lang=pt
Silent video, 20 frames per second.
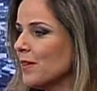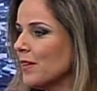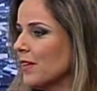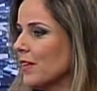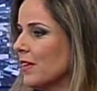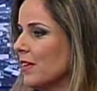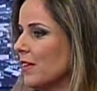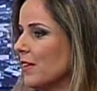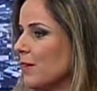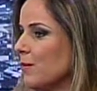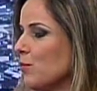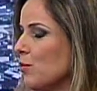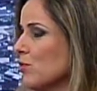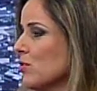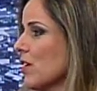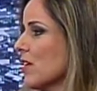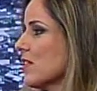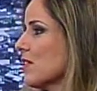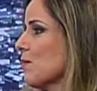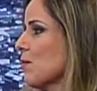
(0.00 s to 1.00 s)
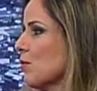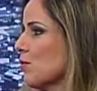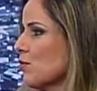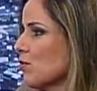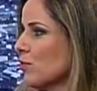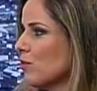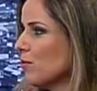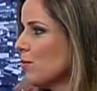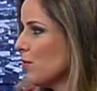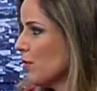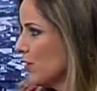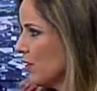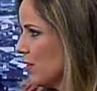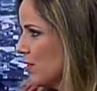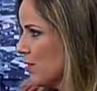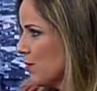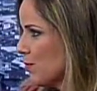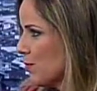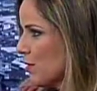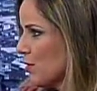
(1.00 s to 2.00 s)
que muitos casamentos duram
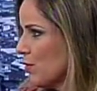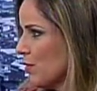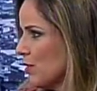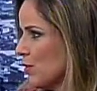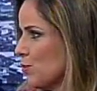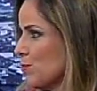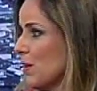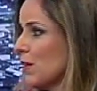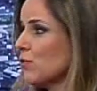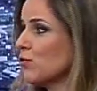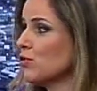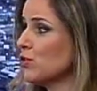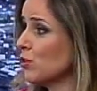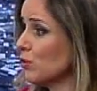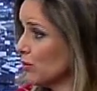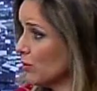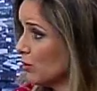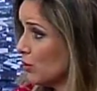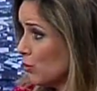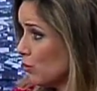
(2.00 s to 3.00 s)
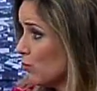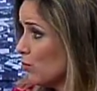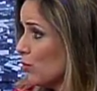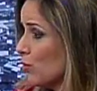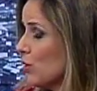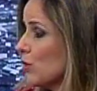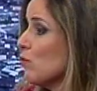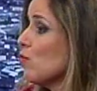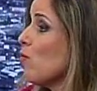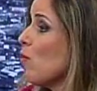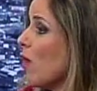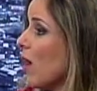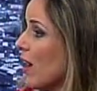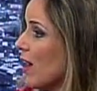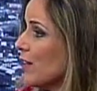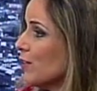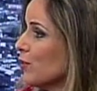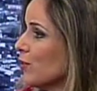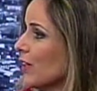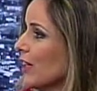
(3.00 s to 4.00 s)
pouquíssimos, às vezes menos de, do que um
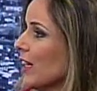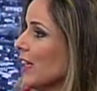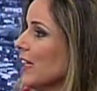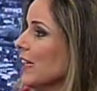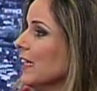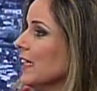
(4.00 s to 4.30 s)
ano, né?